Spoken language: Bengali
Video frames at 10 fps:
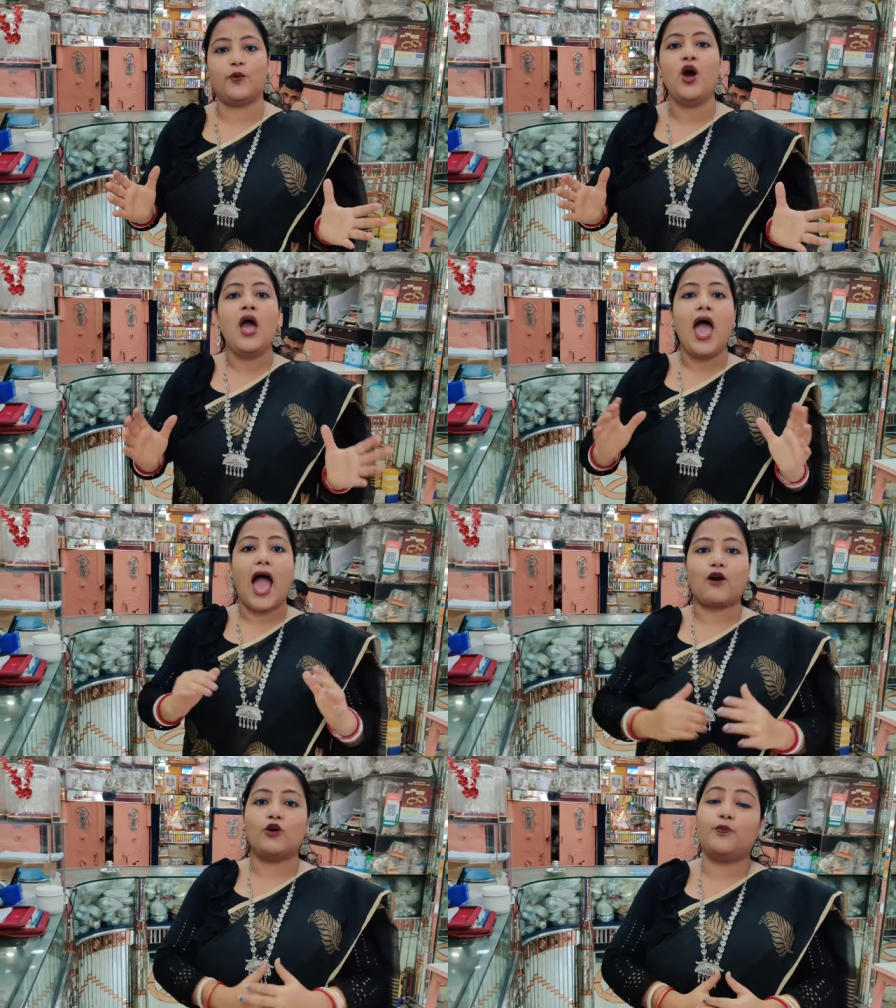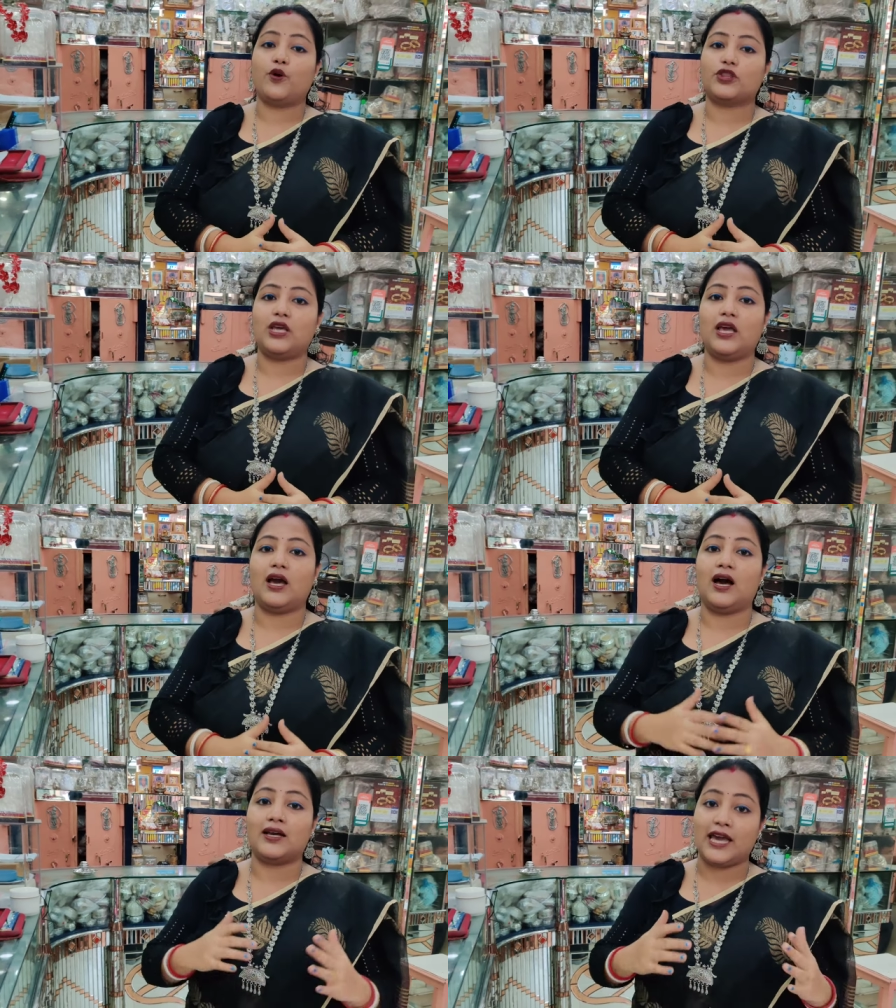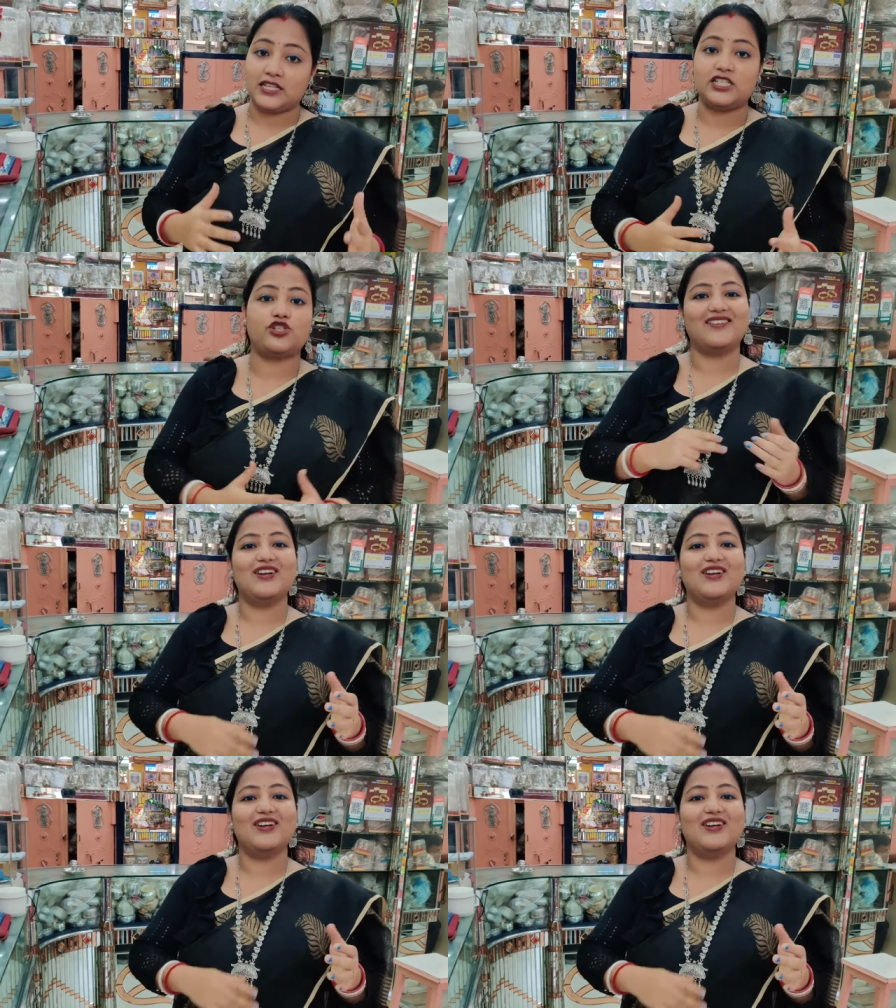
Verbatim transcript: দেবো এখন প্রতি কেজি